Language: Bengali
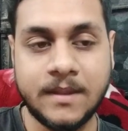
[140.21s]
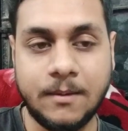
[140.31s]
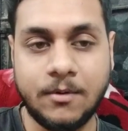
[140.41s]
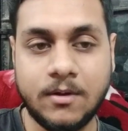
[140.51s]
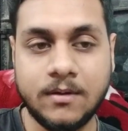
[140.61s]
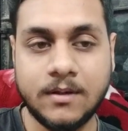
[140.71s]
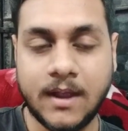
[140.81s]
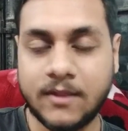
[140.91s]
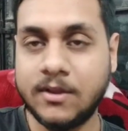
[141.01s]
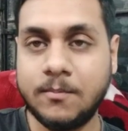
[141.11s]
এবং
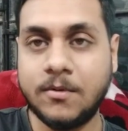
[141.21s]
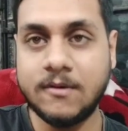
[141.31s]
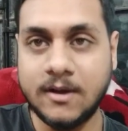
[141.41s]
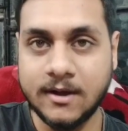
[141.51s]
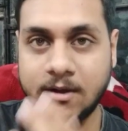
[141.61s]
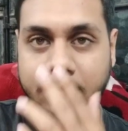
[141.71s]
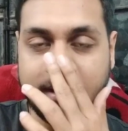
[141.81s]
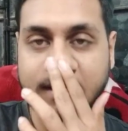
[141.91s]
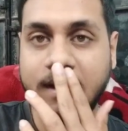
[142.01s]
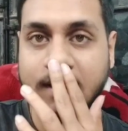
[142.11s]
এতদিন পর ট্রেলার এলো
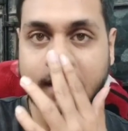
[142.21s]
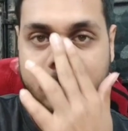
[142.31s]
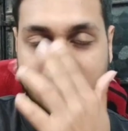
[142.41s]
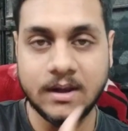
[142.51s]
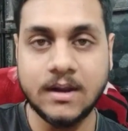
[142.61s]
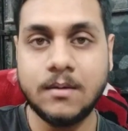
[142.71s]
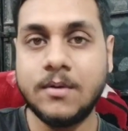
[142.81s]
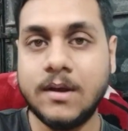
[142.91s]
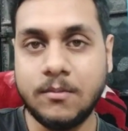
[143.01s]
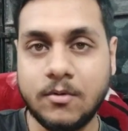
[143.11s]
মেনলি কালকে এসেছিল কালকে
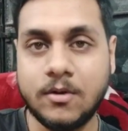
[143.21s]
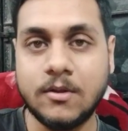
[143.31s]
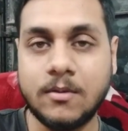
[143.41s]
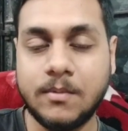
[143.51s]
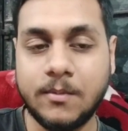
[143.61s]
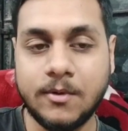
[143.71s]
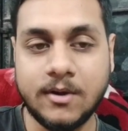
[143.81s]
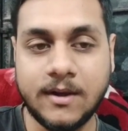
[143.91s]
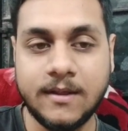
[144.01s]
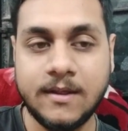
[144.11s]
আমাকে রিভিউ করা সম্ভব হয়ে ওঠেনি